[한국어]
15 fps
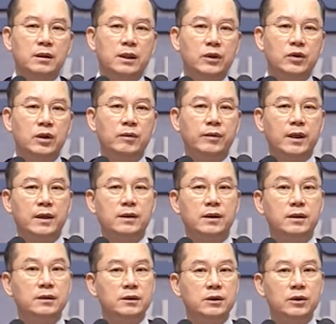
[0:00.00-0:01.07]

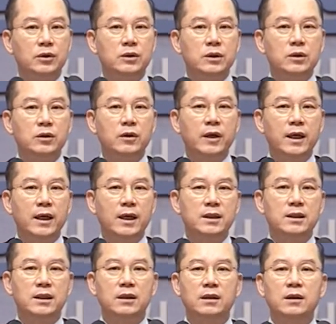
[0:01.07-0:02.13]
예수님께서 의도적으로
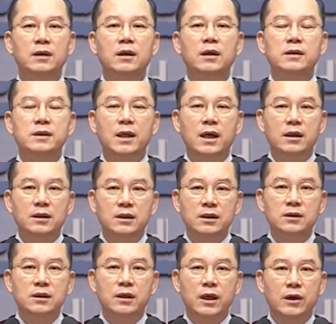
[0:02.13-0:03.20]
행하신
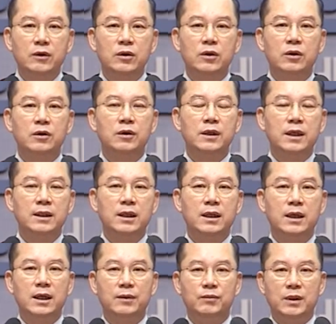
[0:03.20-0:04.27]
상징적 행위로
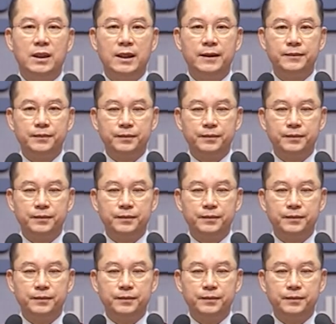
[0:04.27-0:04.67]
깨달아야 합니다.